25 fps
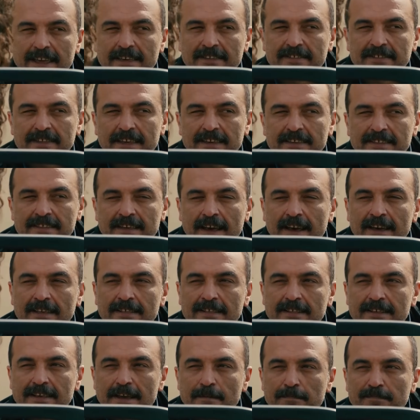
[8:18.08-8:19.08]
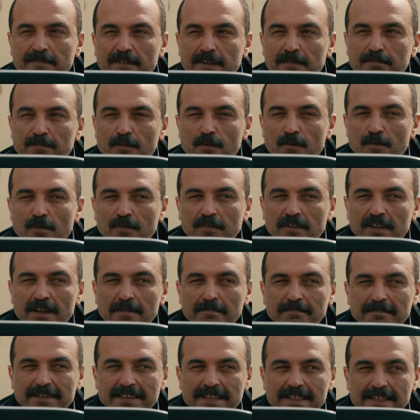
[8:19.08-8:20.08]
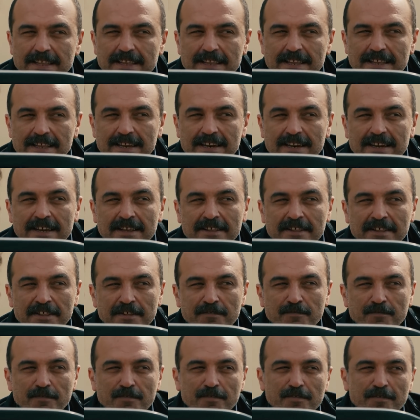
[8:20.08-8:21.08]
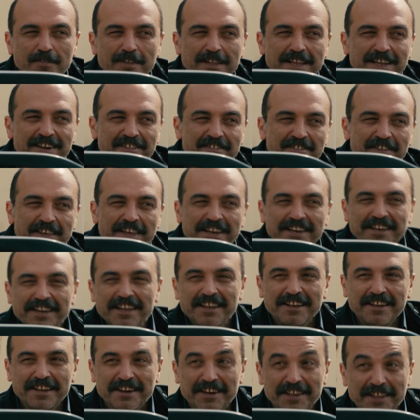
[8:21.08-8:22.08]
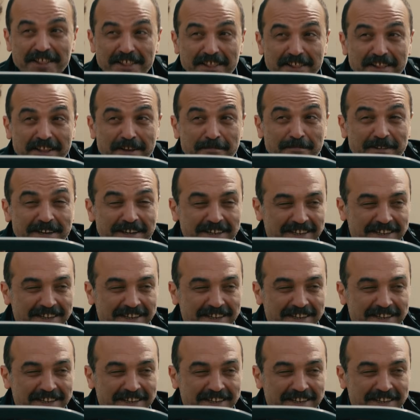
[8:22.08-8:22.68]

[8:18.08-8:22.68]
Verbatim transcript: Eşek şakası yaptın mı ortam ısınır, kaslı vücutlar şenlenir. İzle